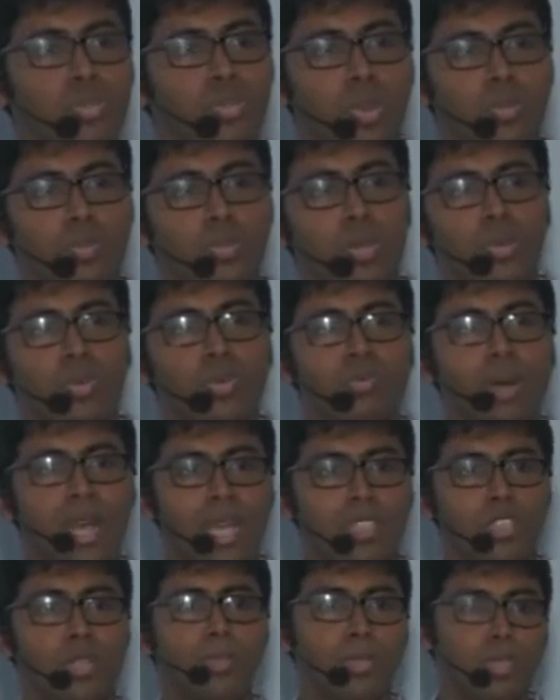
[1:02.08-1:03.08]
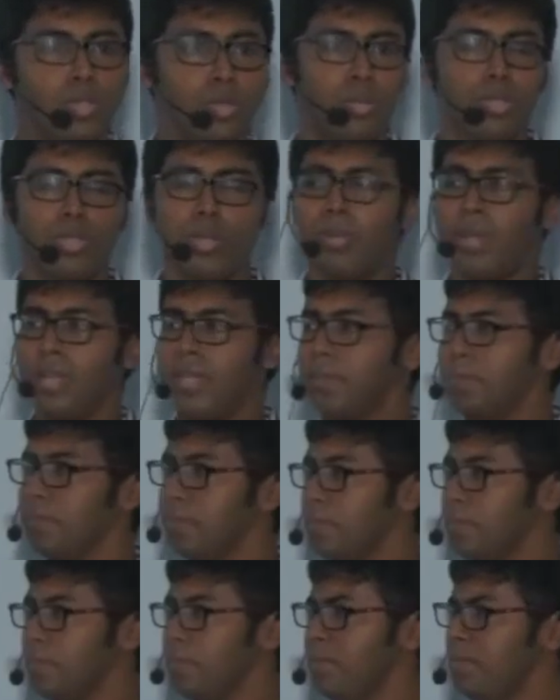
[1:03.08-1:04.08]
যোগ বিয়োগ গুণ ভাগে সবকিছু কিছু করতে পারে
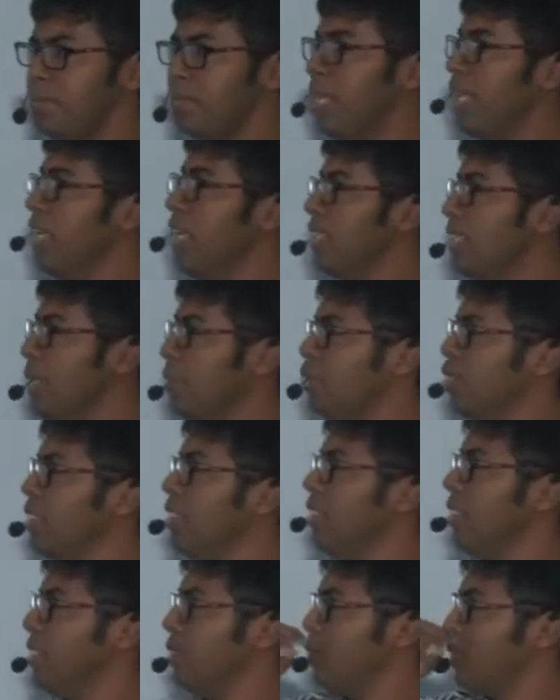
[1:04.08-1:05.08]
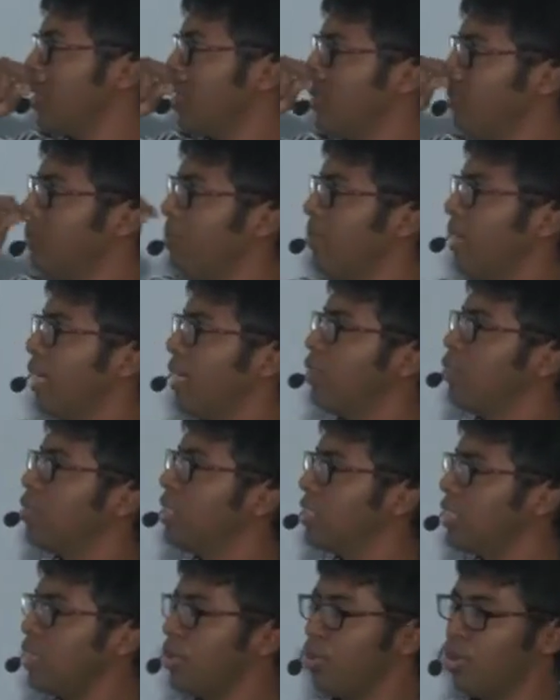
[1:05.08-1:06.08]
তারপর সে ওটা বানানোর
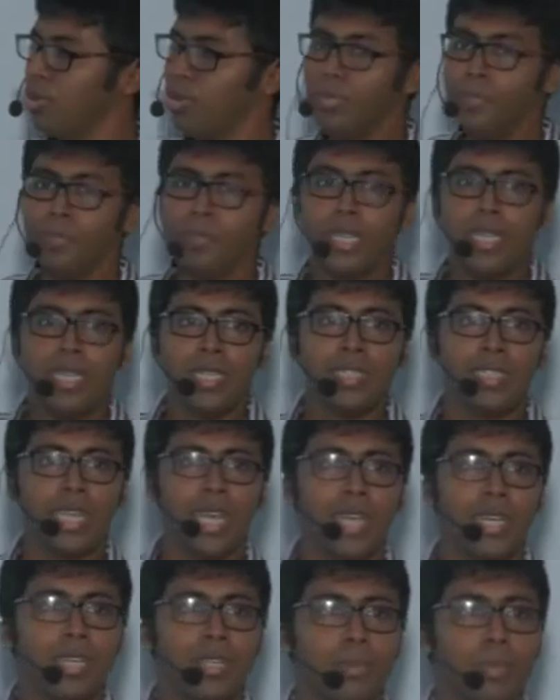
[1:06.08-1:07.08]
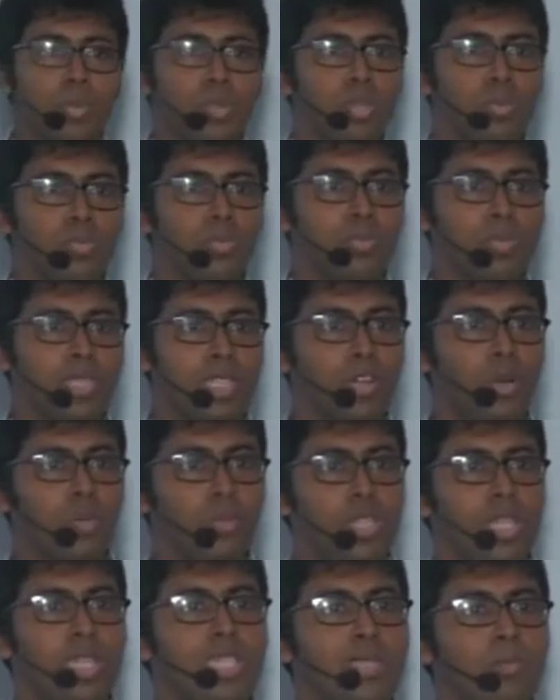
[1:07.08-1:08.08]
চেষ্টা করলো তার প্রথম যে
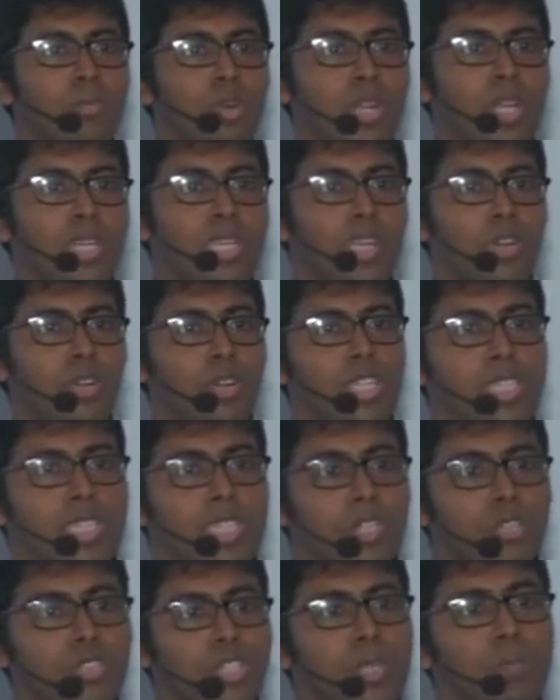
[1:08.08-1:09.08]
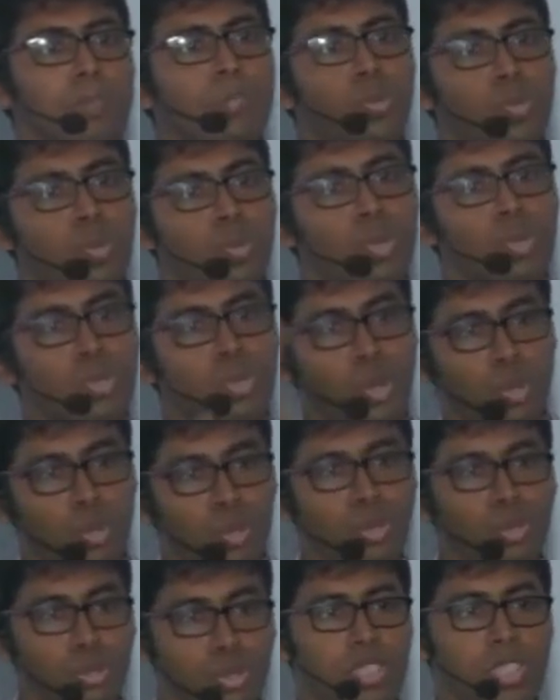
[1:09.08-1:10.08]
কম্পিউটার সে মডেলটা করে সেটা হচ্ছে পনেরো টন
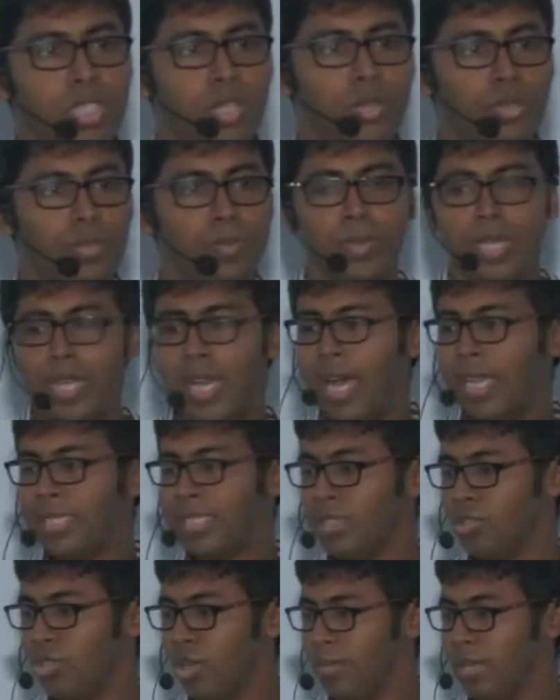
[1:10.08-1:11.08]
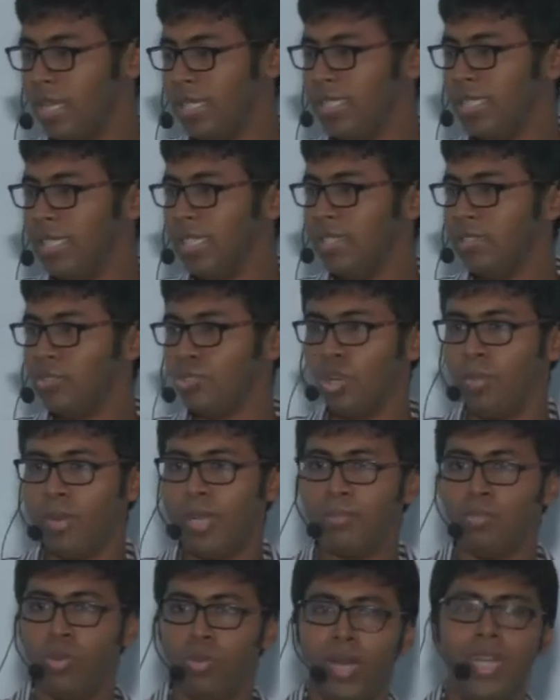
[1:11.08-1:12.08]
ওজন ছিল আজকে তো আমরা যে
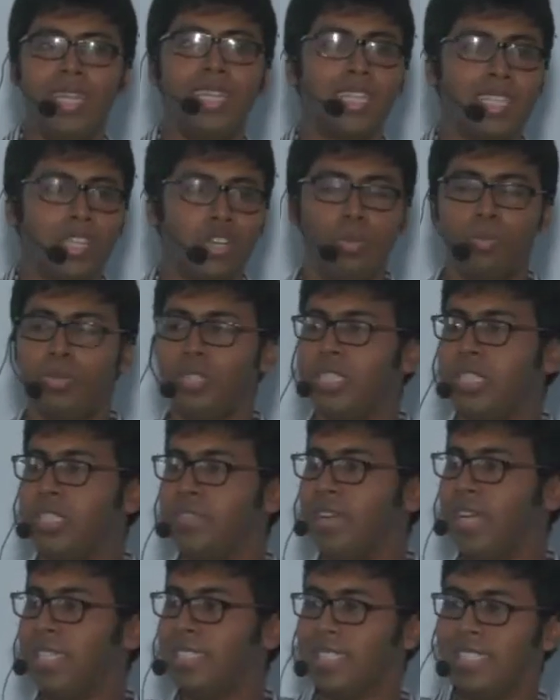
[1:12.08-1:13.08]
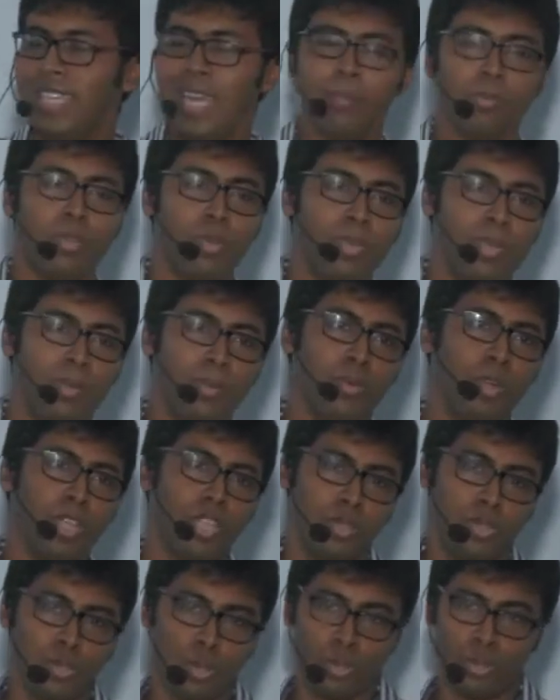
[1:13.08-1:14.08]
সবার মোবাইলটা একটা কম্পিউটিং ডিভাইস ল্যাপটপ ট্যাপটপ
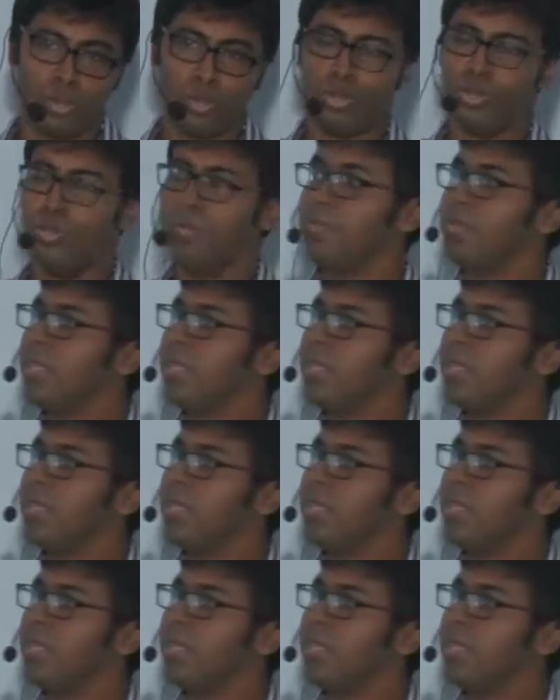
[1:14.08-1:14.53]
অনেক ছোট ছোট